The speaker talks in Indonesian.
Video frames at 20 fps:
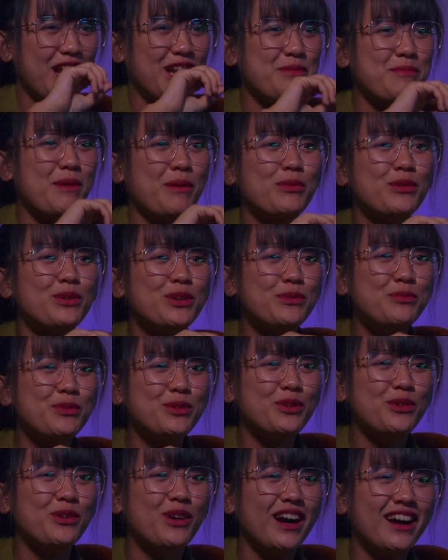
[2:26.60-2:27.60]
lima puluh
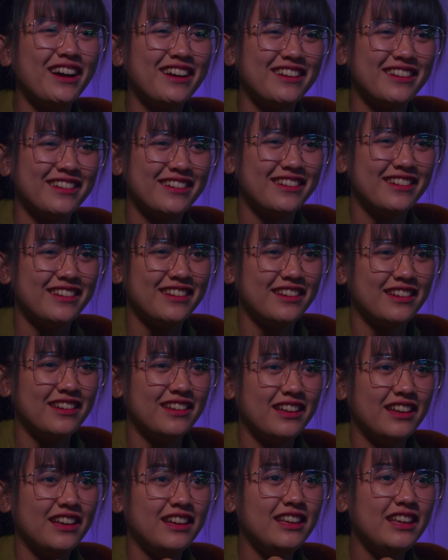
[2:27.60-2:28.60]
ribu doang.
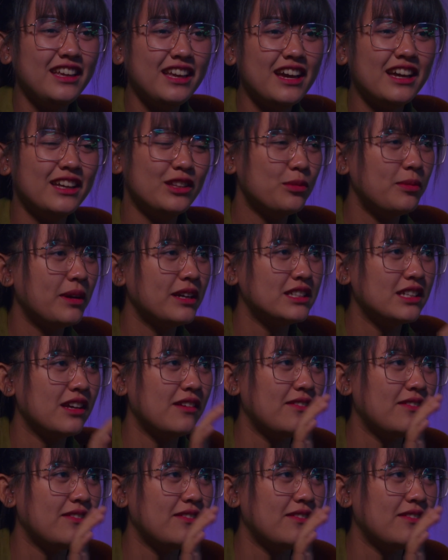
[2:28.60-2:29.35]
Iya itu pagi